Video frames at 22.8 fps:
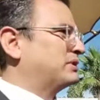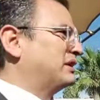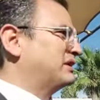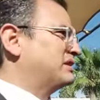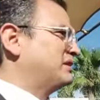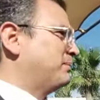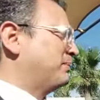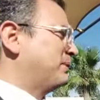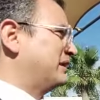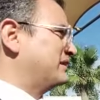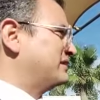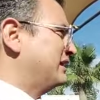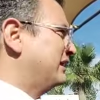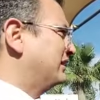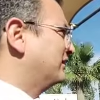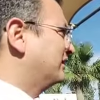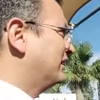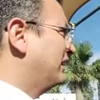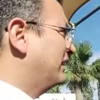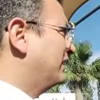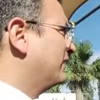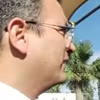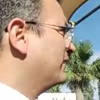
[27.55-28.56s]
pues que se
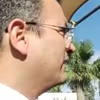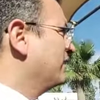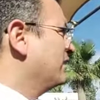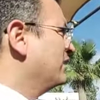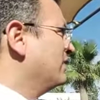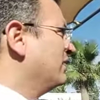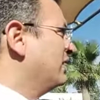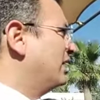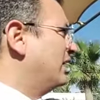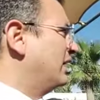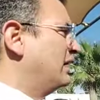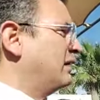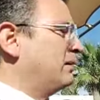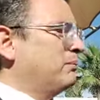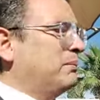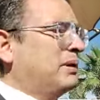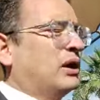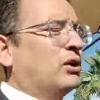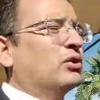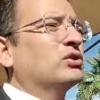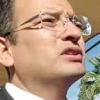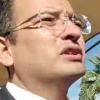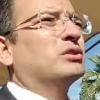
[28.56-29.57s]
presenten eh,
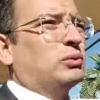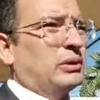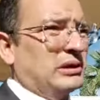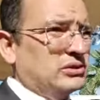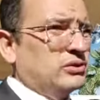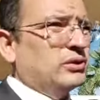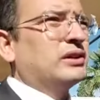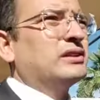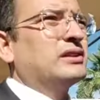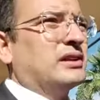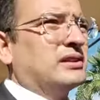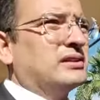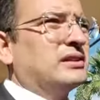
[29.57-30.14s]
menos situaciones